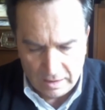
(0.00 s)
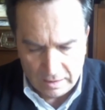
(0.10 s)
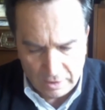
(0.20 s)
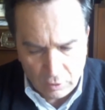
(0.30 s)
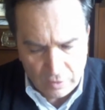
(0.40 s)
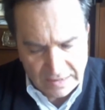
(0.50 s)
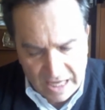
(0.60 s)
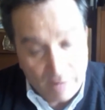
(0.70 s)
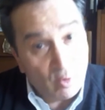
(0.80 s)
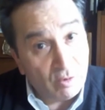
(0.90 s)
di cui
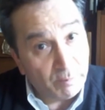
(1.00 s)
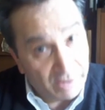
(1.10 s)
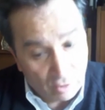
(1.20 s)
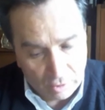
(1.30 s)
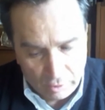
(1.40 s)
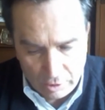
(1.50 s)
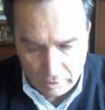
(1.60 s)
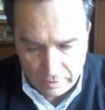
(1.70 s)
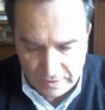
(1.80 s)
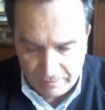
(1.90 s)
andiamo però
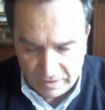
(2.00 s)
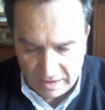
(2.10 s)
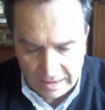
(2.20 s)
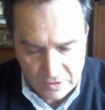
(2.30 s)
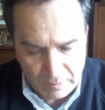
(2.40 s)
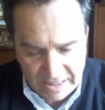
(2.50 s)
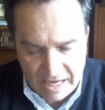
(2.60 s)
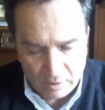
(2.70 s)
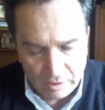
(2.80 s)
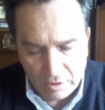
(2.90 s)
orgogliosi e che
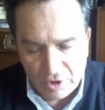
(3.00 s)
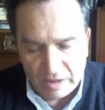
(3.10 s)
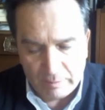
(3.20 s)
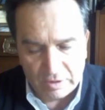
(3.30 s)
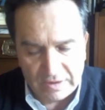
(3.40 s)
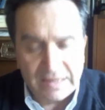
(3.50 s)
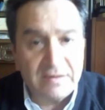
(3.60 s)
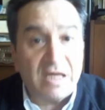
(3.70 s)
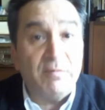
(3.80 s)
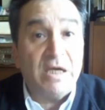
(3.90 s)
speriamo di riuscire a portare a
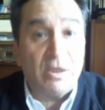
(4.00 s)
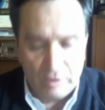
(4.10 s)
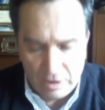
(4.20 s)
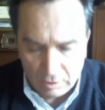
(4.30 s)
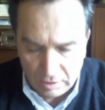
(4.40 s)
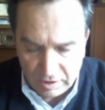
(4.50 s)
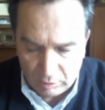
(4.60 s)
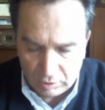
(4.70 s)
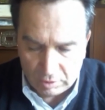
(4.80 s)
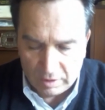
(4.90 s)
termine con il
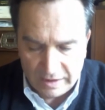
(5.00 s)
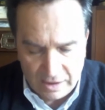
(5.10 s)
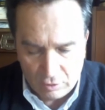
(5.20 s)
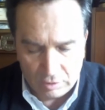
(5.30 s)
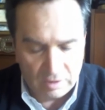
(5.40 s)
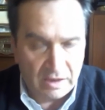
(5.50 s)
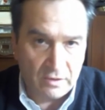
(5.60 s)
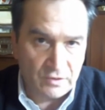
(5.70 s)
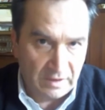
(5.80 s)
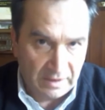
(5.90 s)
contributo e l'aiuto dei
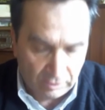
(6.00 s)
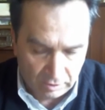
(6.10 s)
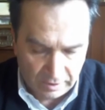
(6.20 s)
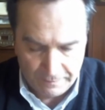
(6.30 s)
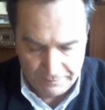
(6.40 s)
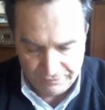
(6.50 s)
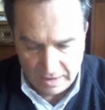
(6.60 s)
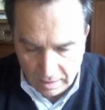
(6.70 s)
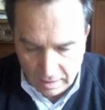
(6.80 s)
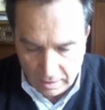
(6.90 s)
nostri lettori.
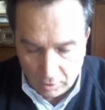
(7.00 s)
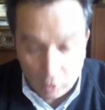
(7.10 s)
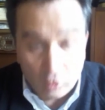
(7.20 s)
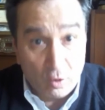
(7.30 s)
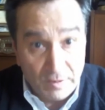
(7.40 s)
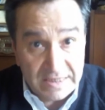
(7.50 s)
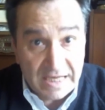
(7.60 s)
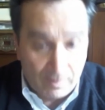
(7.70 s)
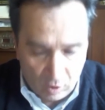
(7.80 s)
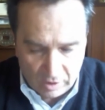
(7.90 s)

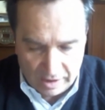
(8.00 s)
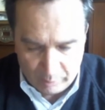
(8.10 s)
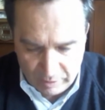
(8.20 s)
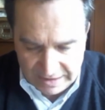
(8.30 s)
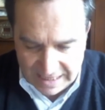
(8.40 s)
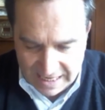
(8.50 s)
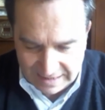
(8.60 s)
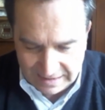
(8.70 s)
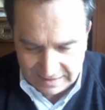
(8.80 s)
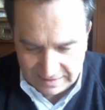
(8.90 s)
Cominciamo a
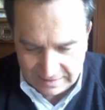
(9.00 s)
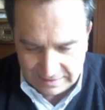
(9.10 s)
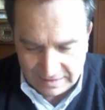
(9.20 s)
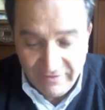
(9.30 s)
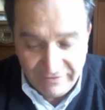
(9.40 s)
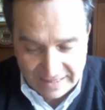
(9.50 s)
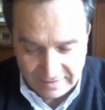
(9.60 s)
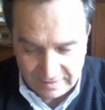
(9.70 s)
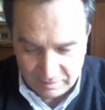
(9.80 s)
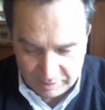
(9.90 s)
pubblicare, eh,
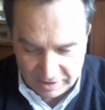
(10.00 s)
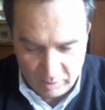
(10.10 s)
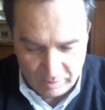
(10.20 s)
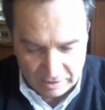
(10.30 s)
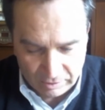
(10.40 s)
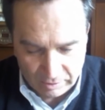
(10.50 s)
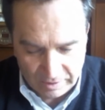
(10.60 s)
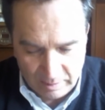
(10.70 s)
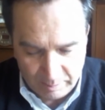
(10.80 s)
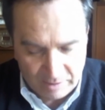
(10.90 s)
infatti, per il momento,
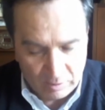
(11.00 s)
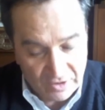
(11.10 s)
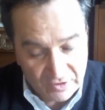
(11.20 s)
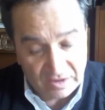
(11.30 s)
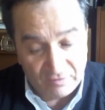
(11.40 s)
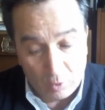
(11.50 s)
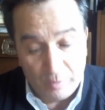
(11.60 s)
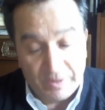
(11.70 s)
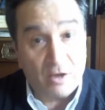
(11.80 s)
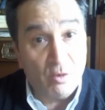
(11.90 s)
il primo dei sette
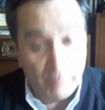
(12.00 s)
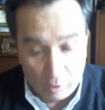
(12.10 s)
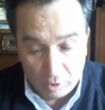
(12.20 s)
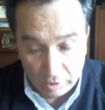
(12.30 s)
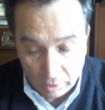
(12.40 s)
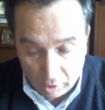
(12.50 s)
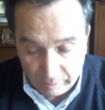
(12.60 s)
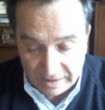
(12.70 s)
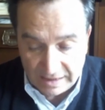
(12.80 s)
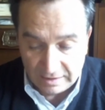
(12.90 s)
volumi che compongono
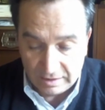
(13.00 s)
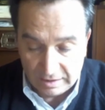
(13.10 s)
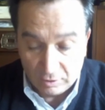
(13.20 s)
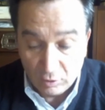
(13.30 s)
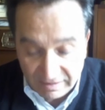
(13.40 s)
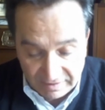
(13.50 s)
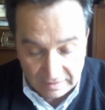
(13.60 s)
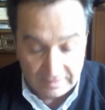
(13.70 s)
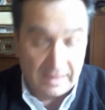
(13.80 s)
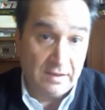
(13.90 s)
l'opera di Una
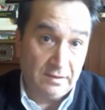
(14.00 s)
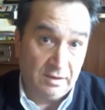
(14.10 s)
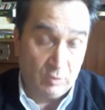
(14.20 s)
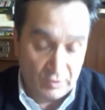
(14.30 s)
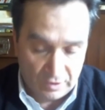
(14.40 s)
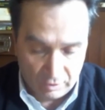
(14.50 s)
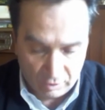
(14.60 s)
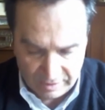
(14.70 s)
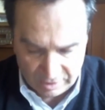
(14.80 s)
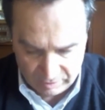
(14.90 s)
vita di Monsignor
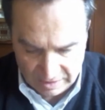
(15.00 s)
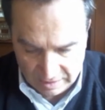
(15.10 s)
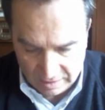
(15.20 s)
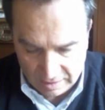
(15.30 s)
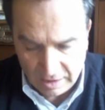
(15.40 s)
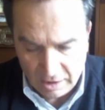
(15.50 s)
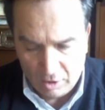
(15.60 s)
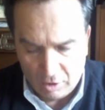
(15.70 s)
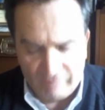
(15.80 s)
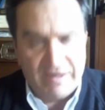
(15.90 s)
Umberto Benigni,
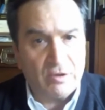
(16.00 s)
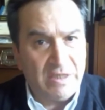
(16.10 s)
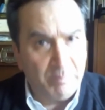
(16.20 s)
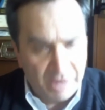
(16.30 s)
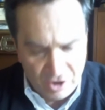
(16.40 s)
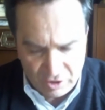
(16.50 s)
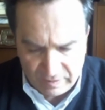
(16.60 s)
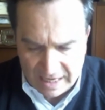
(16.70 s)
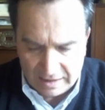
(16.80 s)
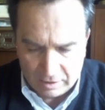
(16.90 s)
ovvero del
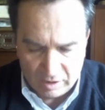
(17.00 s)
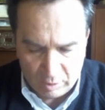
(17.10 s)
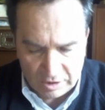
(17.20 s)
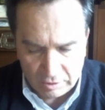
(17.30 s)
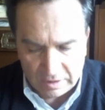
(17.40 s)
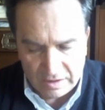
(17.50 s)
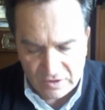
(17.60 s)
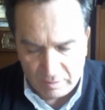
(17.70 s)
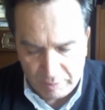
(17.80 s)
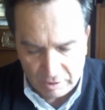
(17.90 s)
principale collaboratore di
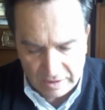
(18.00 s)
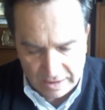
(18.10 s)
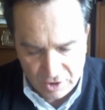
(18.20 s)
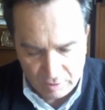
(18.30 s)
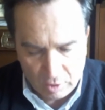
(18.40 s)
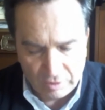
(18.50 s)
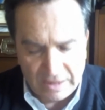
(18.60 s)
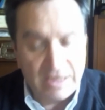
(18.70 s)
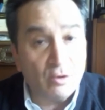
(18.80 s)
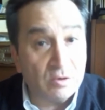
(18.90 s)
San Pio X
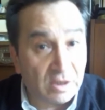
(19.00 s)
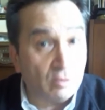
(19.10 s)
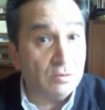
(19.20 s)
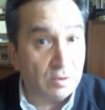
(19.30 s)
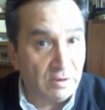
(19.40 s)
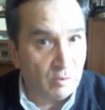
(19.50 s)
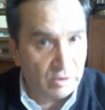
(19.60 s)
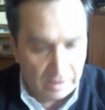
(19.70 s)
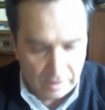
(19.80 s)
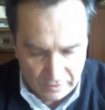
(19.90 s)
nella lotta contro il
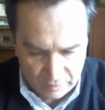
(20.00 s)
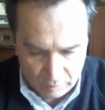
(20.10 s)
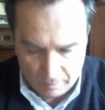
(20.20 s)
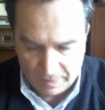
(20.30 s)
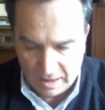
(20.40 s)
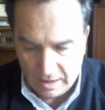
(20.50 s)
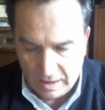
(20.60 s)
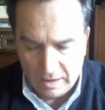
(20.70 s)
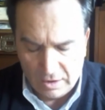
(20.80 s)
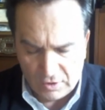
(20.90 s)
modernismo.
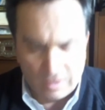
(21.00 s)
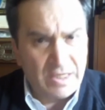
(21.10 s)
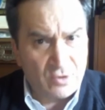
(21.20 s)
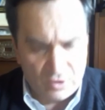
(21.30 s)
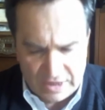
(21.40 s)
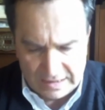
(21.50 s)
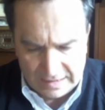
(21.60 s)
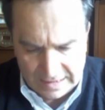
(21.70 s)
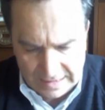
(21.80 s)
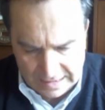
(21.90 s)
Storia sociale
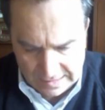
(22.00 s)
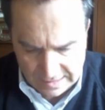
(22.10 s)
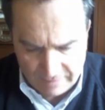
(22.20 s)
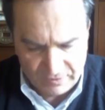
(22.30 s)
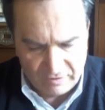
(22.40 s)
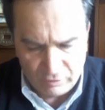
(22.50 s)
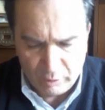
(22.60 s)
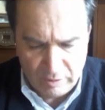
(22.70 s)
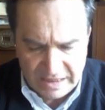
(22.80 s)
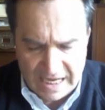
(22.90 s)
della Chiesa fu
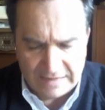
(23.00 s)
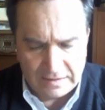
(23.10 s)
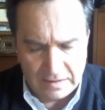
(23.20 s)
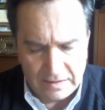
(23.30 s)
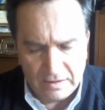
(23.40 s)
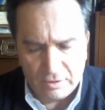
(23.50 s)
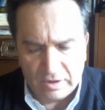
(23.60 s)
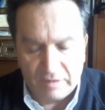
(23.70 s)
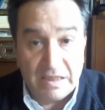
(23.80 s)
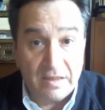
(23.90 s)
pubblicata
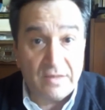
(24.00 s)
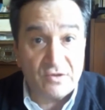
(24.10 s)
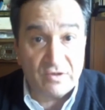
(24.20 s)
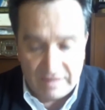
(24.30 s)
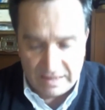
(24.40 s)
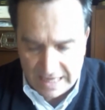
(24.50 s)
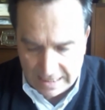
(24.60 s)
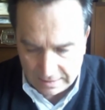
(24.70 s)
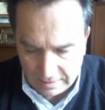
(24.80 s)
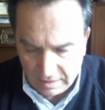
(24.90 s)
dall'editore milanese
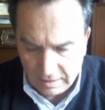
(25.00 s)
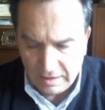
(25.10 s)
Vallardi